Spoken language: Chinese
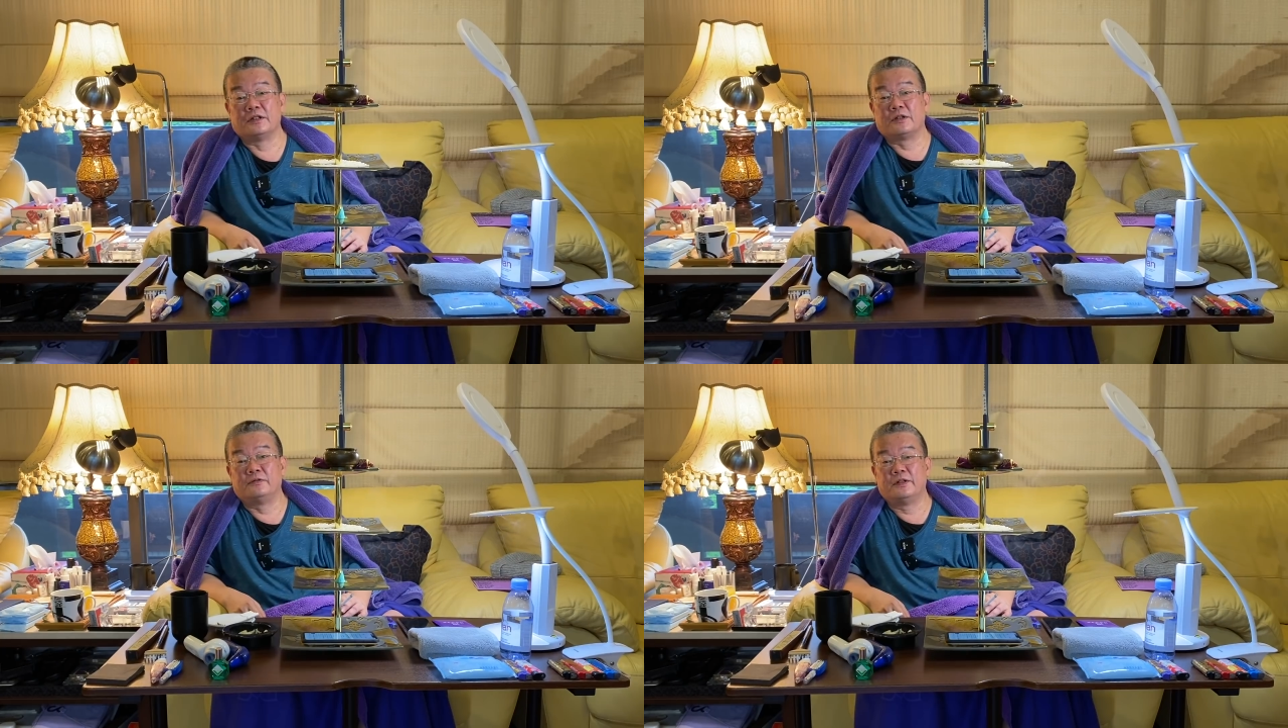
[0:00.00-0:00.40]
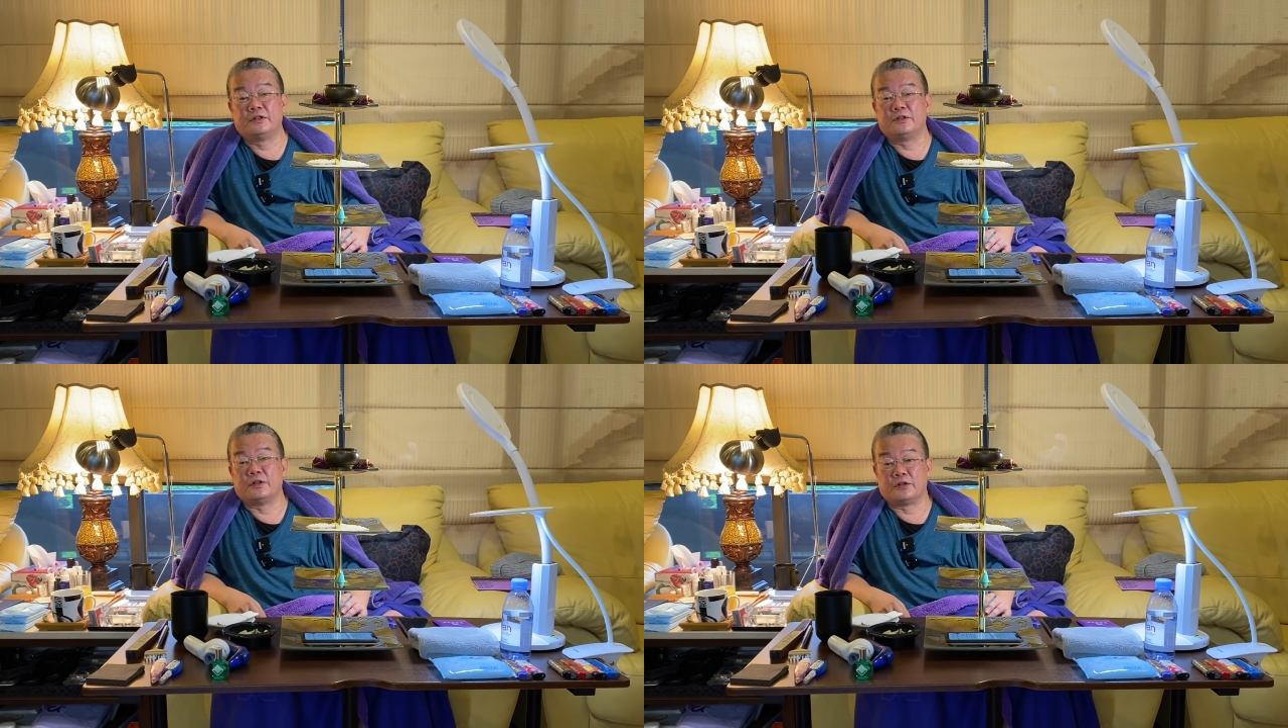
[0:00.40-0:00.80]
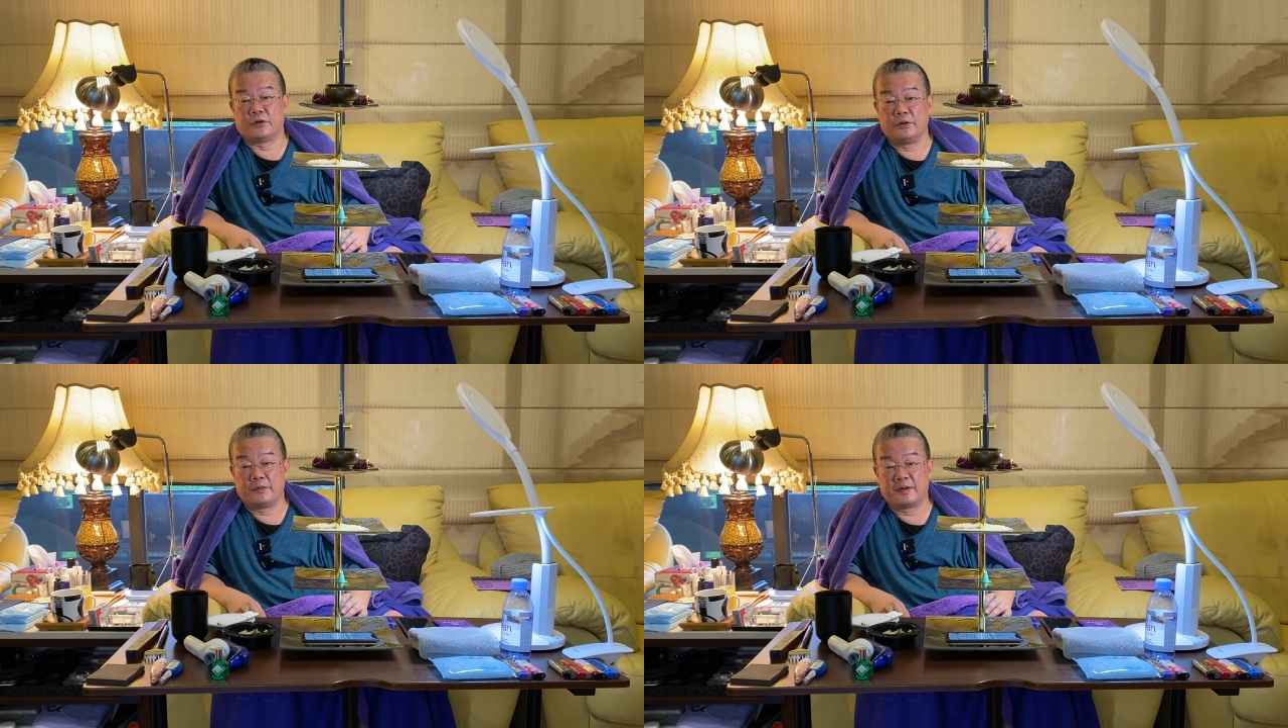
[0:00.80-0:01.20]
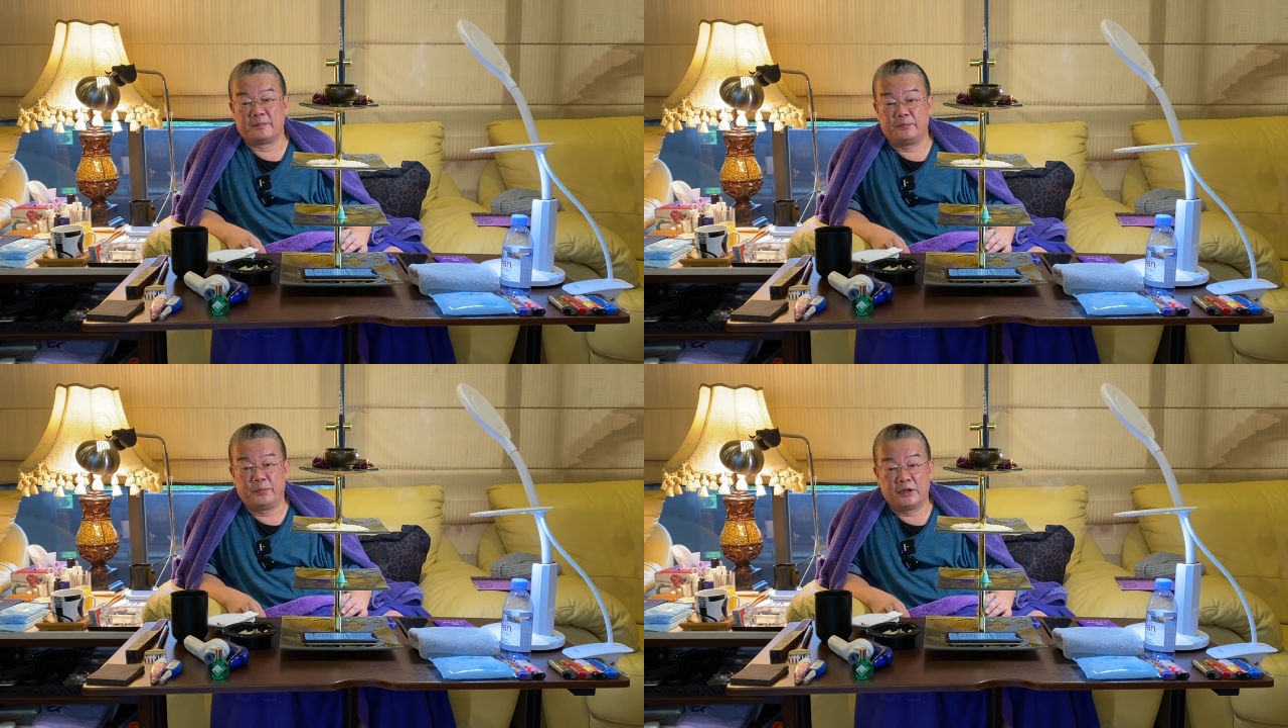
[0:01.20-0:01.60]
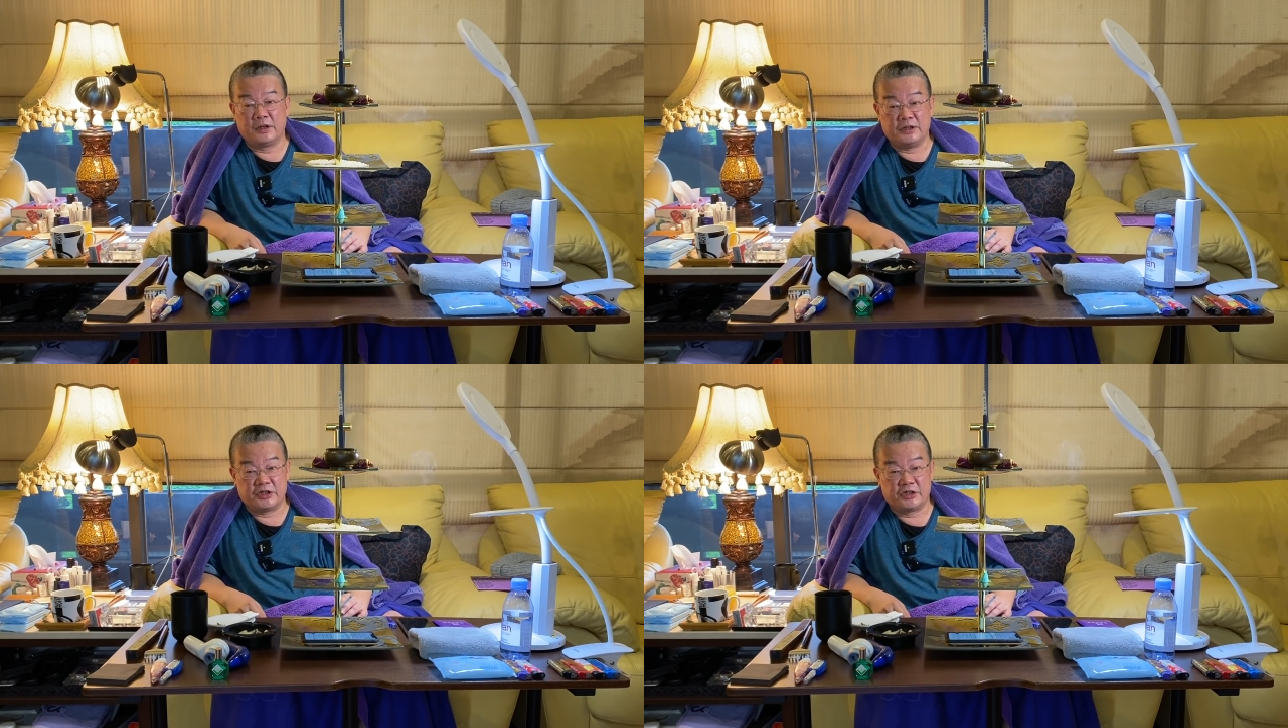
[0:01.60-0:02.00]
这个福味净水绝对不不可
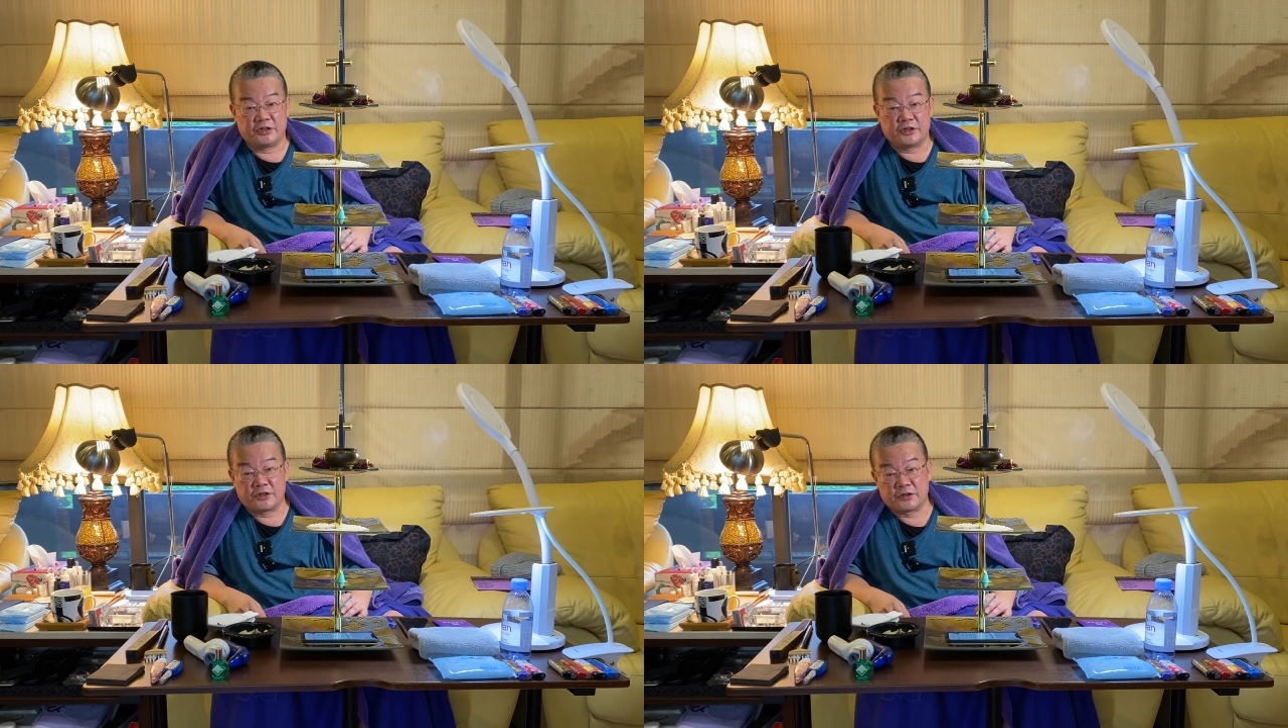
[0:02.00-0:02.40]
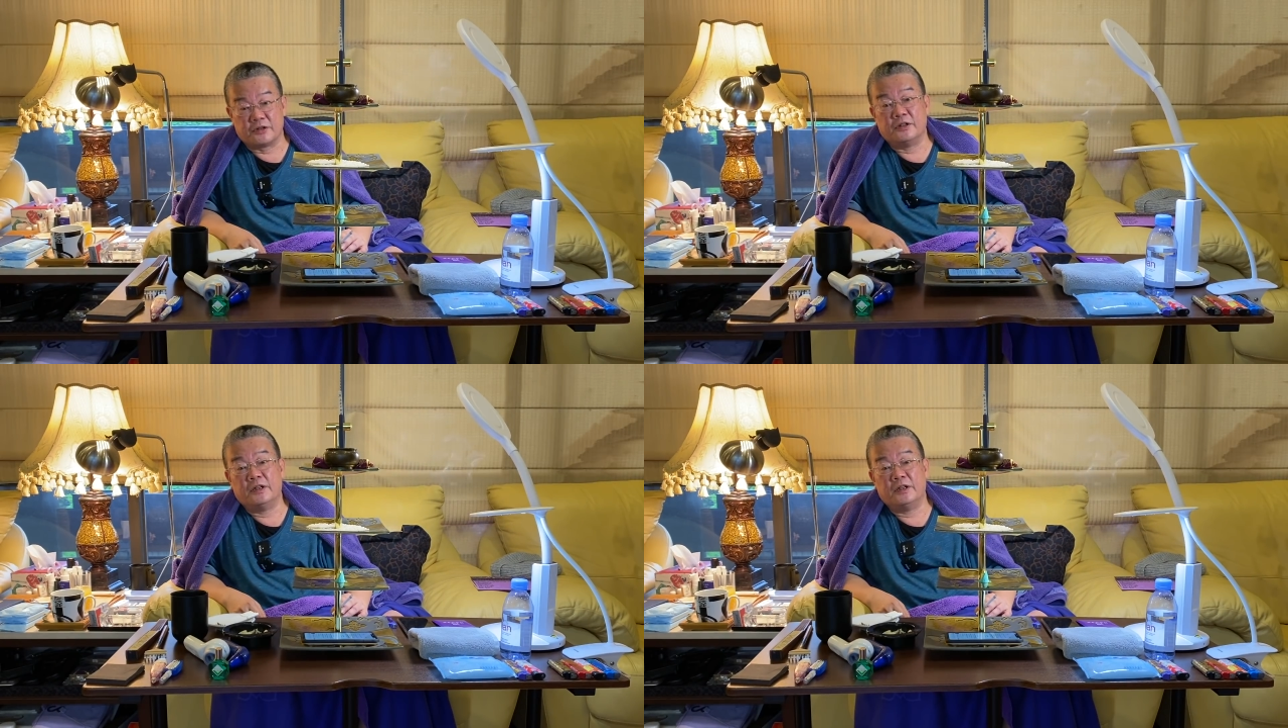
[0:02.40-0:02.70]
以稀释，